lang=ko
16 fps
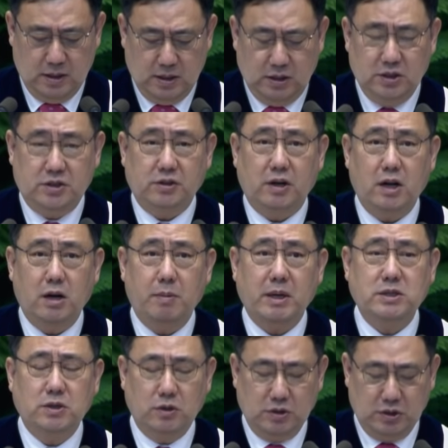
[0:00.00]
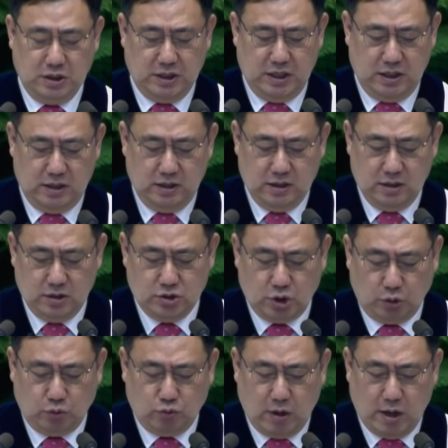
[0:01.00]
이스라엘 백성들이
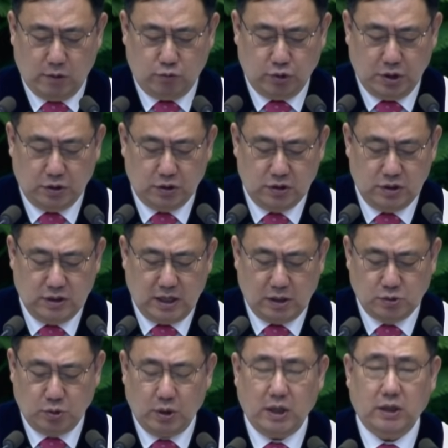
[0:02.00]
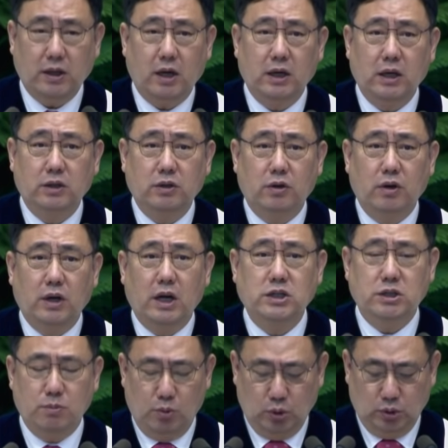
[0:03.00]
젖과 꿀이 흐르는 약속의 땅에
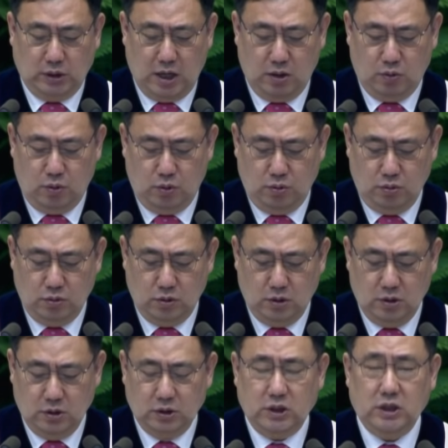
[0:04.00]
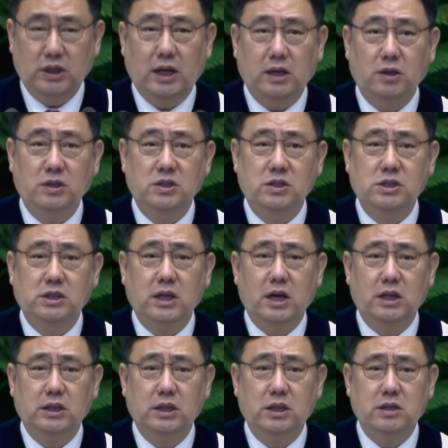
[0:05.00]
들어가지 못하고 기다린 시간이